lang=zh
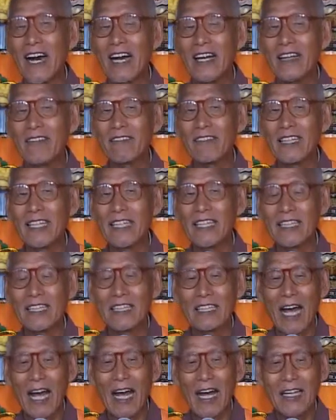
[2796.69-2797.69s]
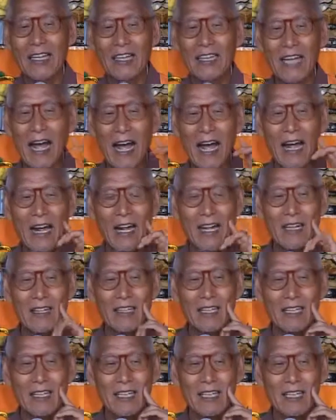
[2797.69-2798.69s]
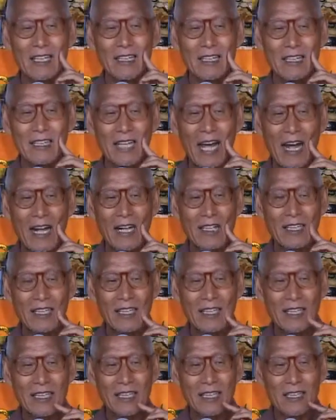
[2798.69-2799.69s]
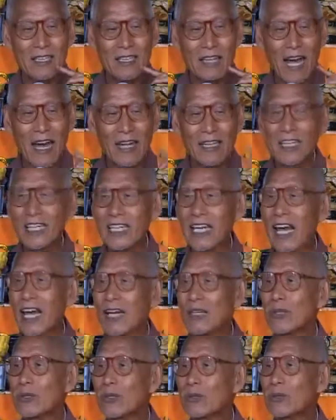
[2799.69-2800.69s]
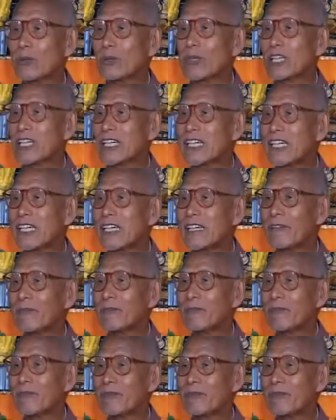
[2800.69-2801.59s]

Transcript: 还以位丹丹丹丹铁足石，